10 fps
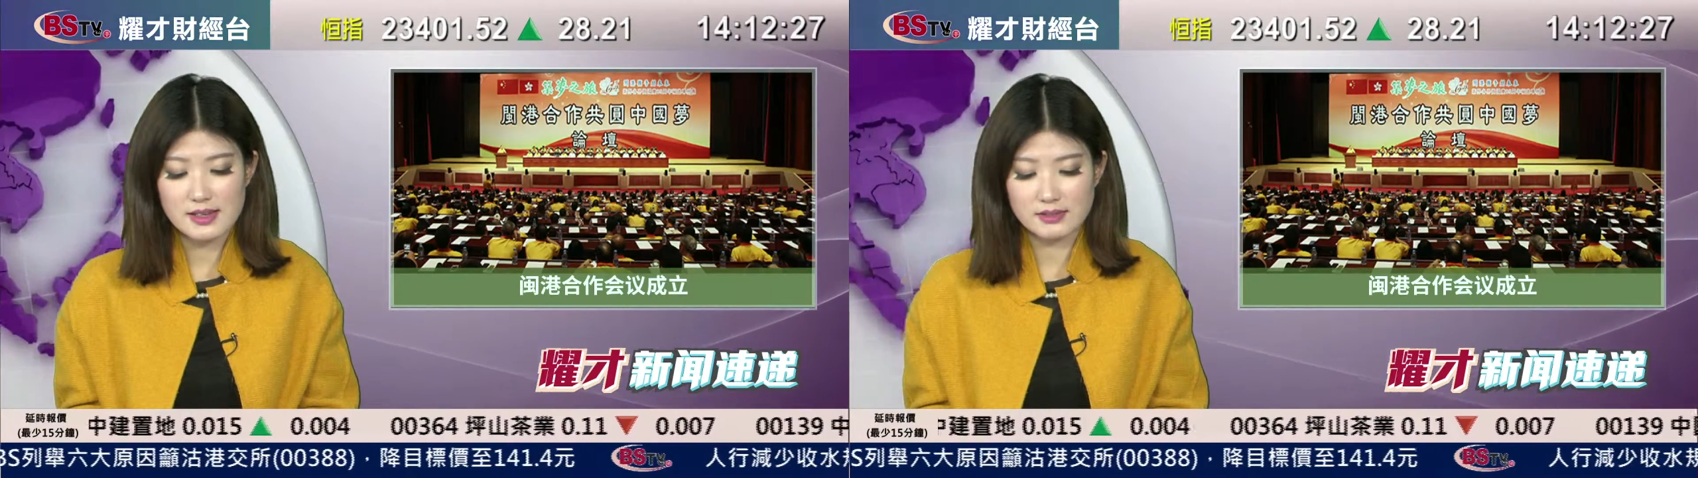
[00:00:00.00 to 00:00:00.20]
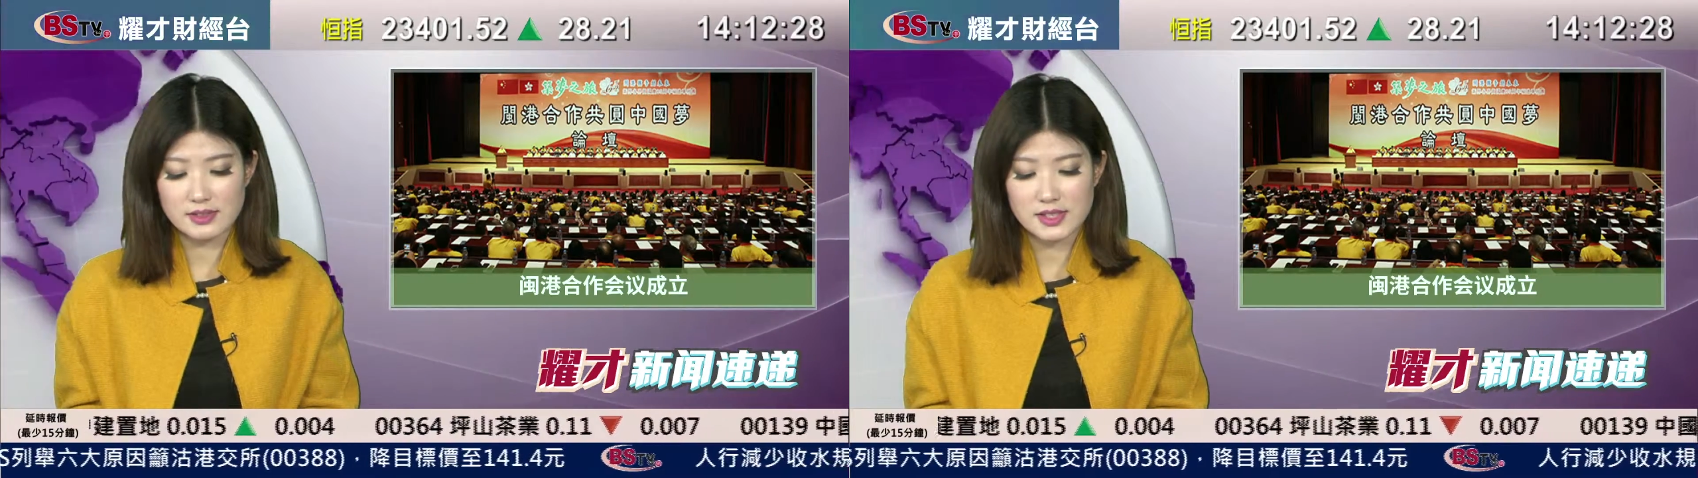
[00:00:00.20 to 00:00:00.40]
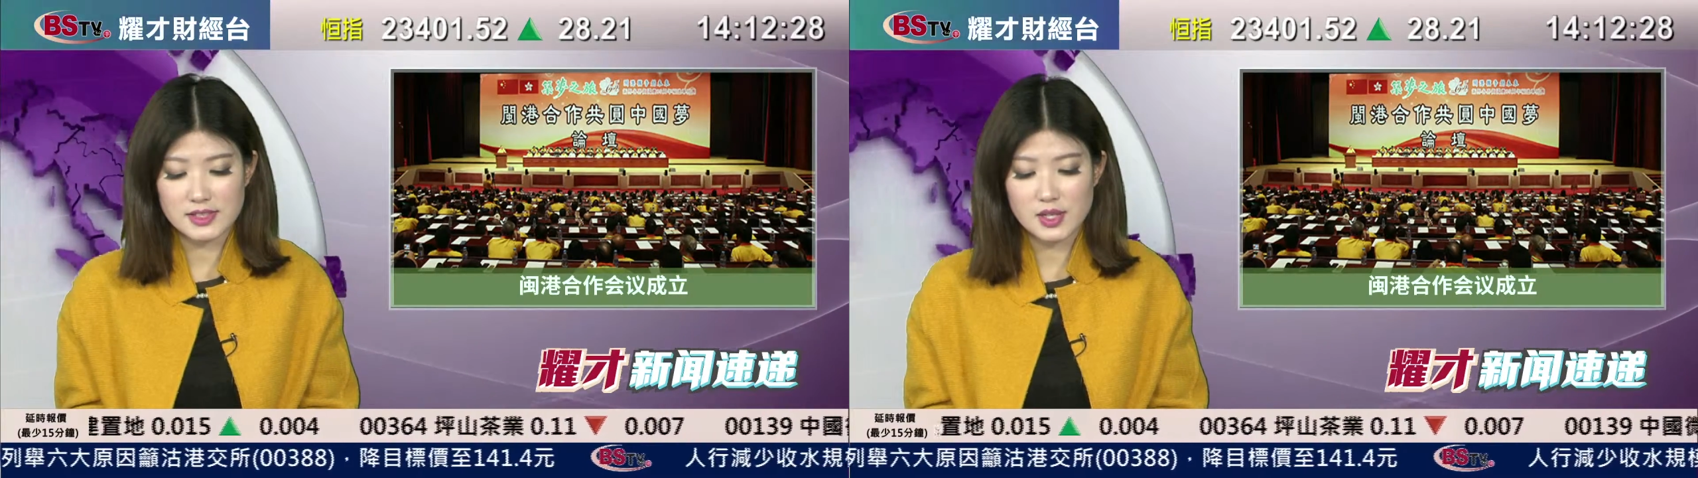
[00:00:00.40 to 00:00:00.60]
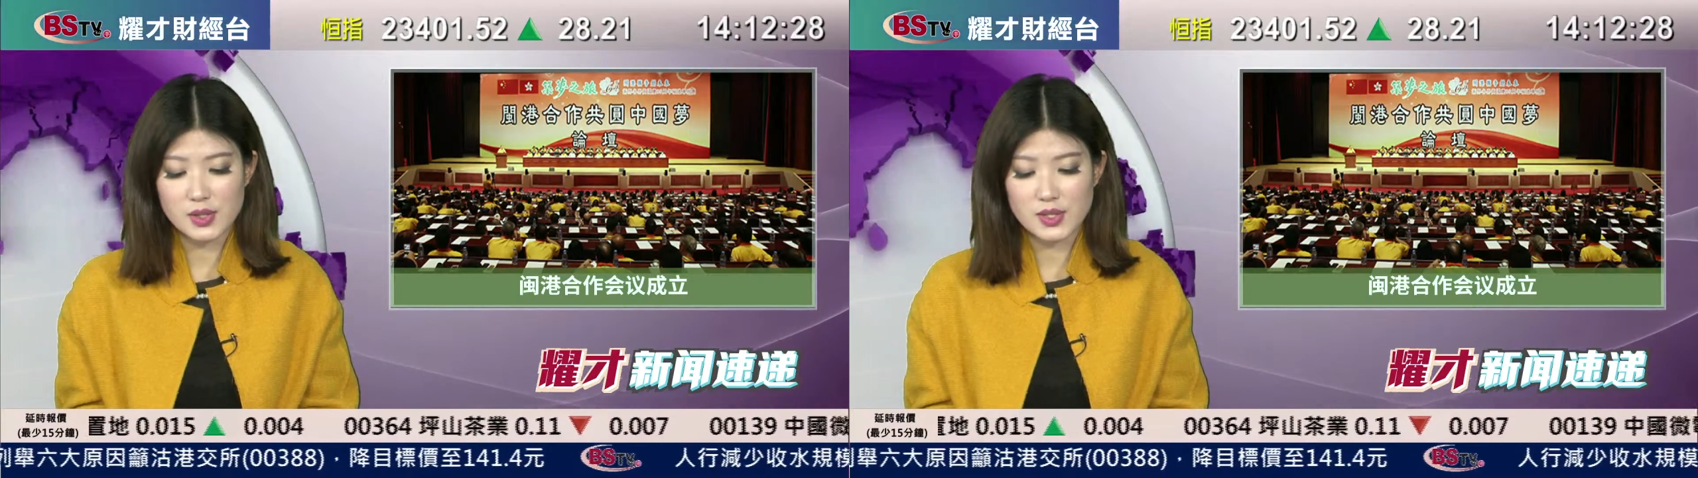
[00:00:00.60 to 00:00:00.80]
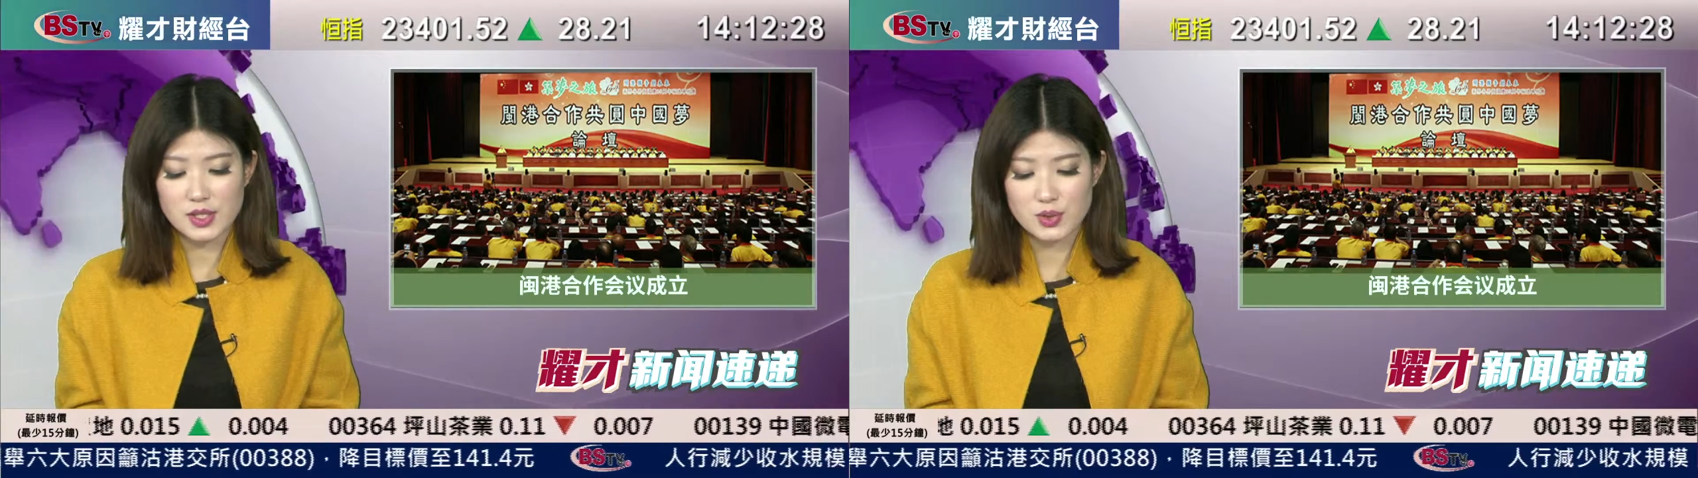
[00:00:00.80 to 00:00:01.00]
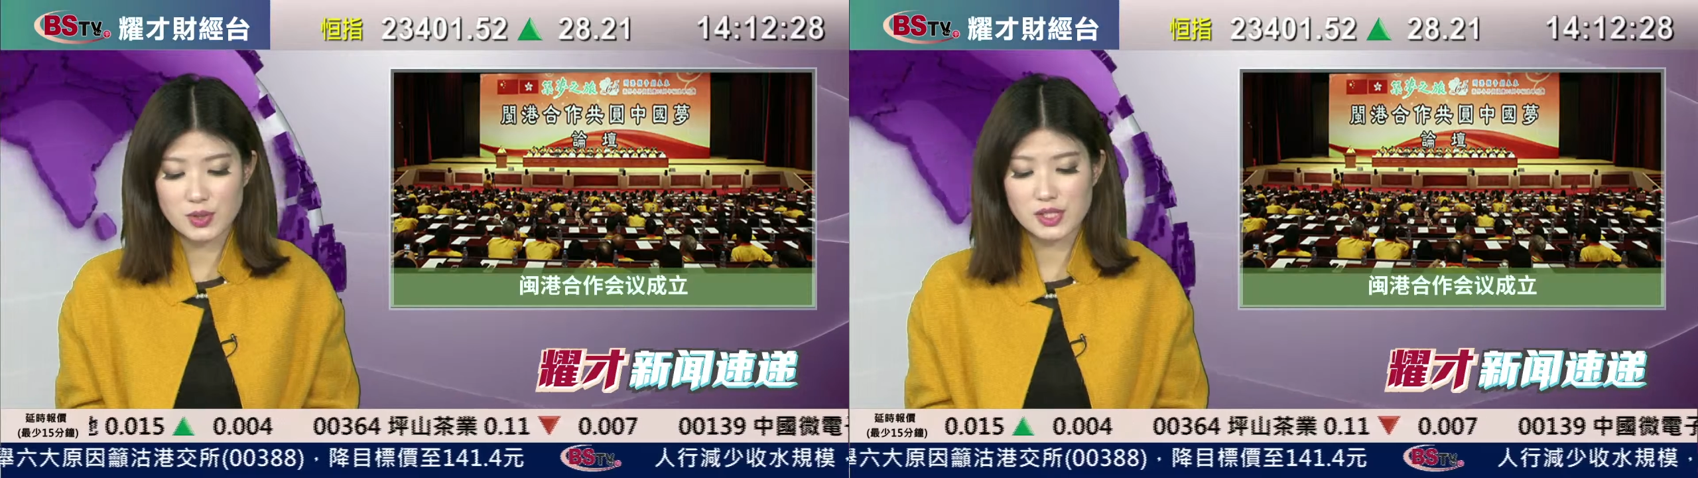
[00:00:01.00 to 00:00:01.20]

两地的交流合作